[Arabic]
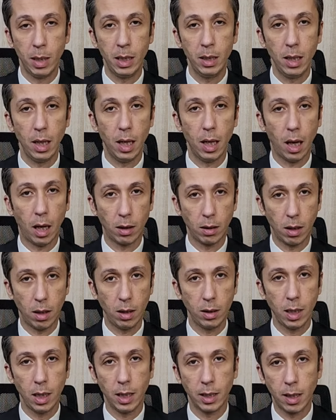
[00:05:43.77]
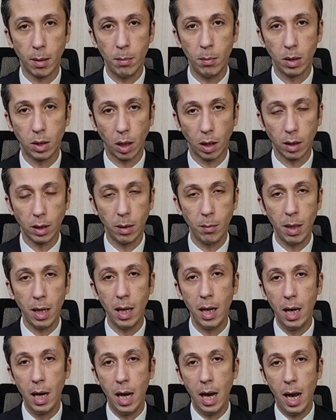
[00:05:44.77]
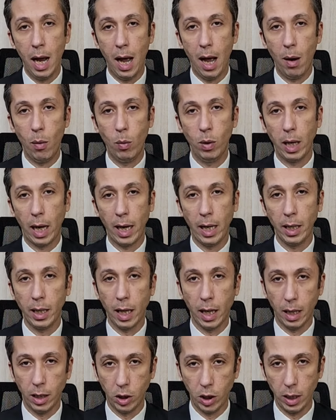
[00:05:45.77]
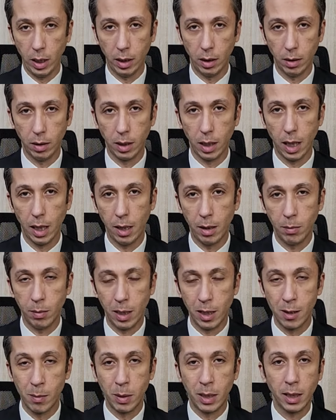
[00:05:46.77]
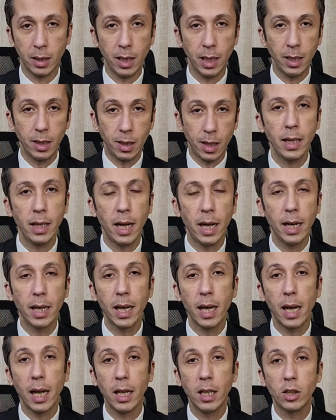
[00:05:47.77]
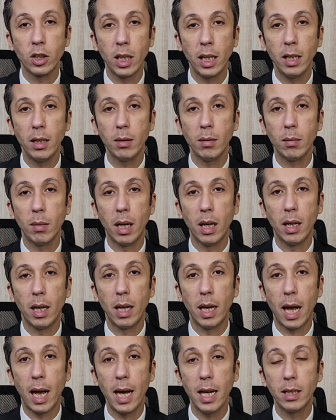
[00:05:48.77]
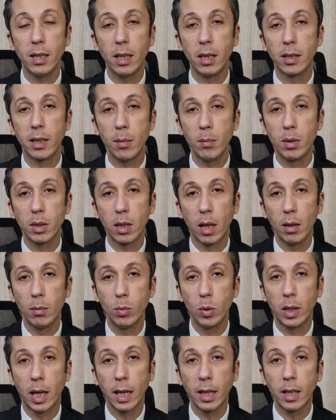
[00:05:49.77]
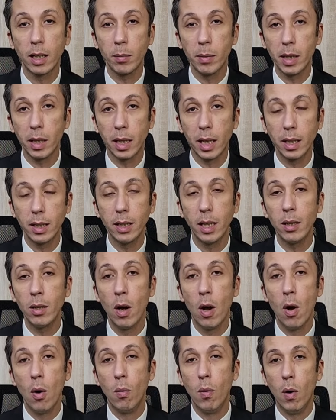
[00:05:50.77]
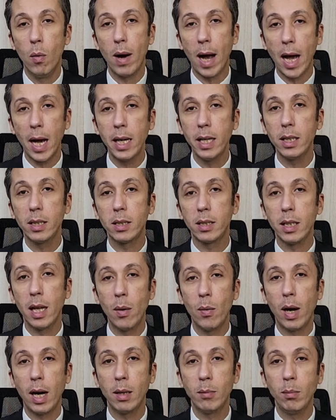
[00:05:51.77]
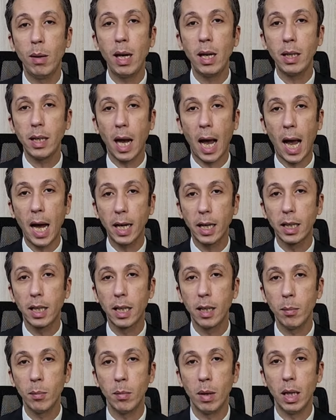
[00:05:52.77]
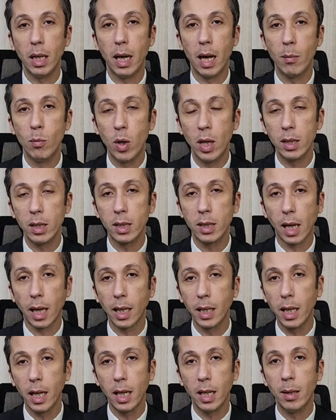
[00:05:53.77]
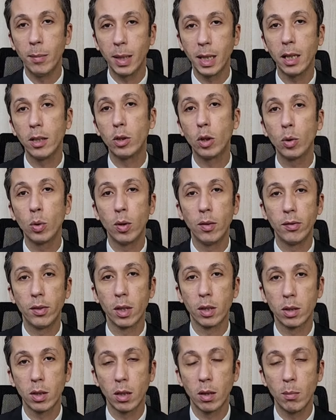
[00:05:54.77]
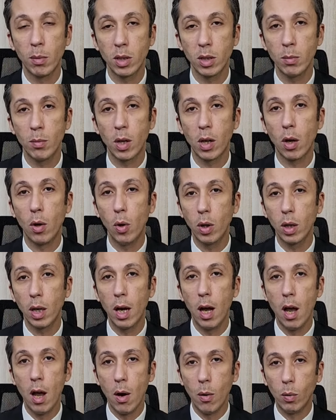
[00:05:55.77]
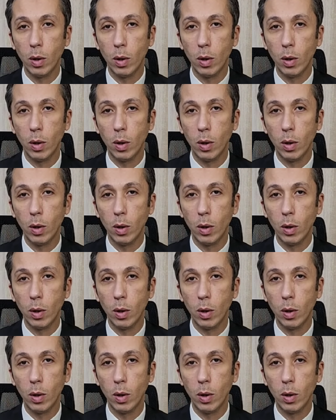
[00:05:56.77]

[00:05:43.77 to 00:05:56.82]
من العطاءات اللي تم تقديمها اول حاجه علشان يلا الناس بتدين تاني حاجه علشان آه، العائد اللي تم طلبه كان كبير جدا وهو عايز نوعا ما يحجم الاموال الساخنه اللي بدات تدخل في الاقتصاد المصري مره اخرى